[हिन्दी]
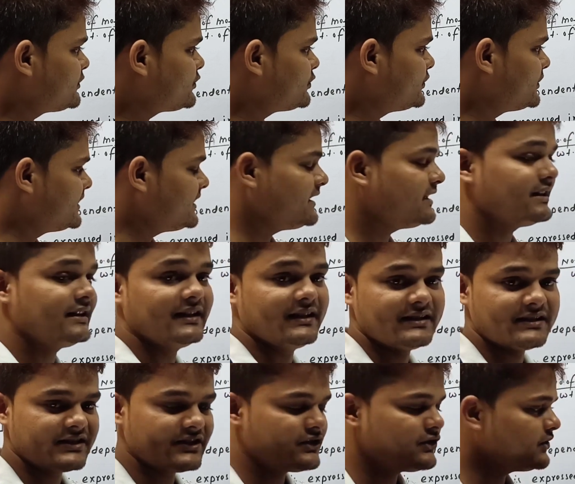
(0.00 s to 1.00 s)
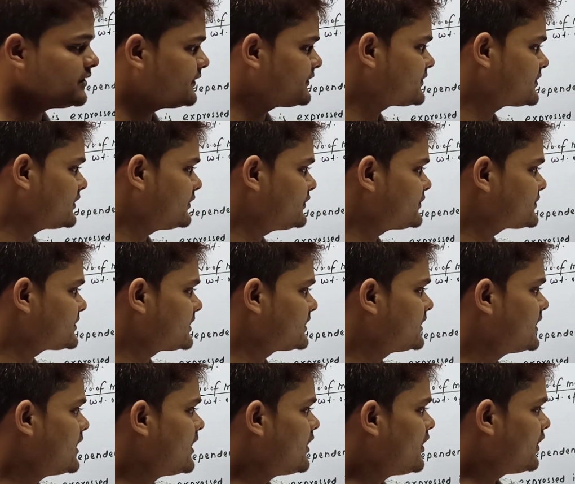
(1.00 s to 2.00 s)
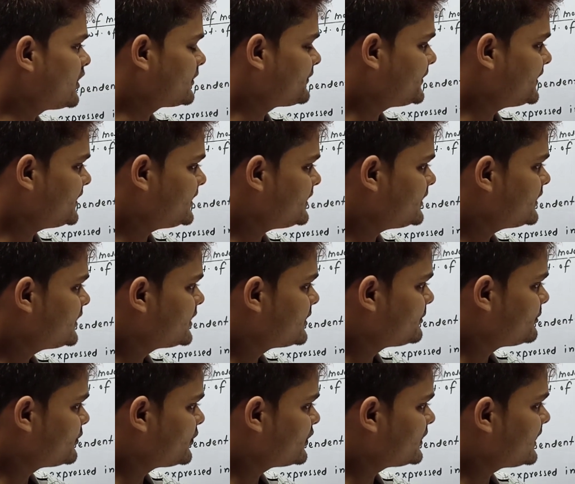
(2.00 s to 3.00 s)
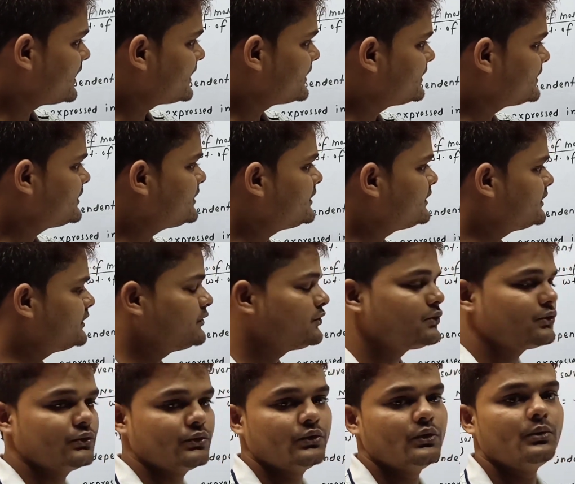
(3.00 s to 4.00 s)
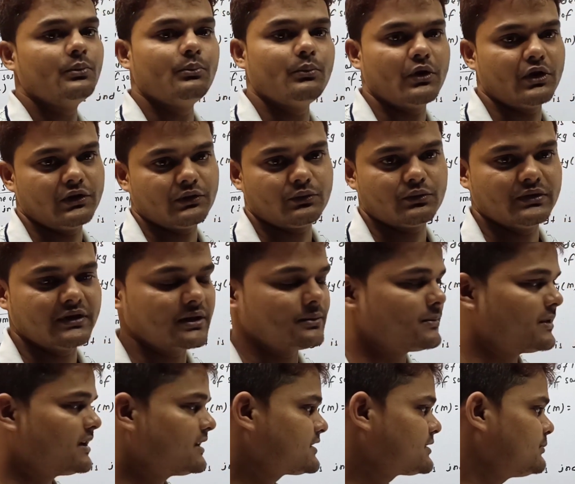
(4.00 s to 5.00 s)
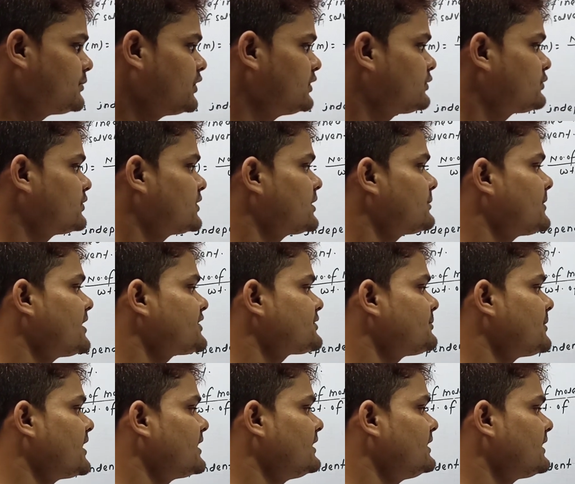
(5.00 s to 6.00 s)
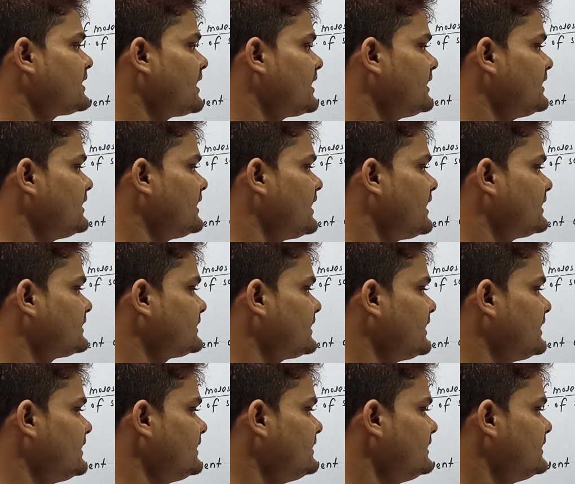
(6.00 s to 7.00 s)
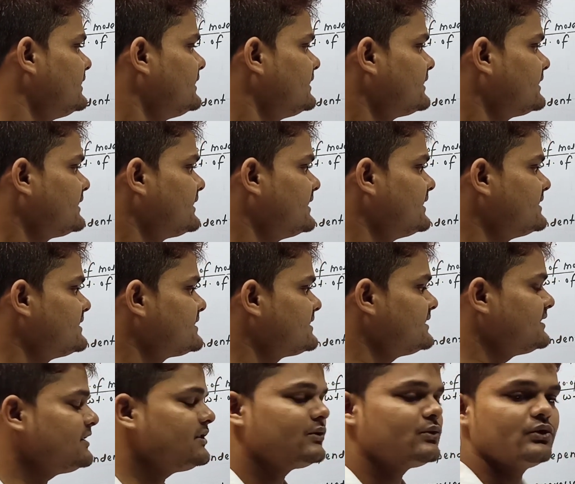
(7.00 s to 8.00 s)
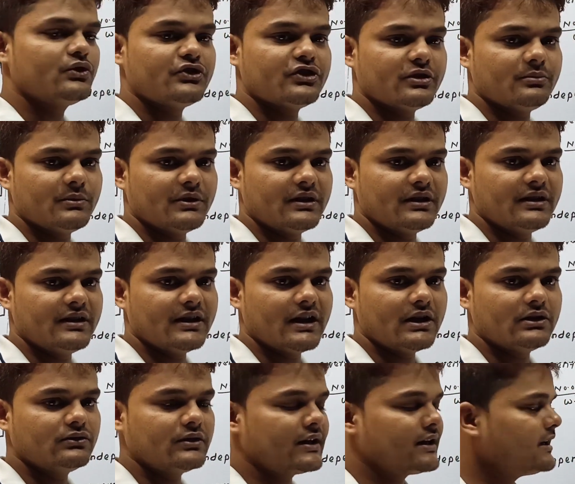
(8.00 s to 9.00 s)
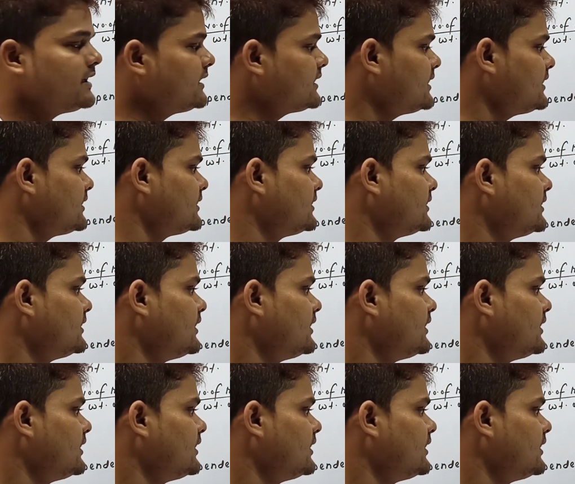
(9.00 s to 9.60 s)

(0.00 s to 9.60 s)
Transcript: इंटू डी डेंसिटी ऑफ सॉल्यूशन और फिर मोलारिटी इंटू मोलिकुलर मास मोलिकुलर मास मान निकालने आता है डेंसिटी क्वेश्चन में दिया हुआ रहेगा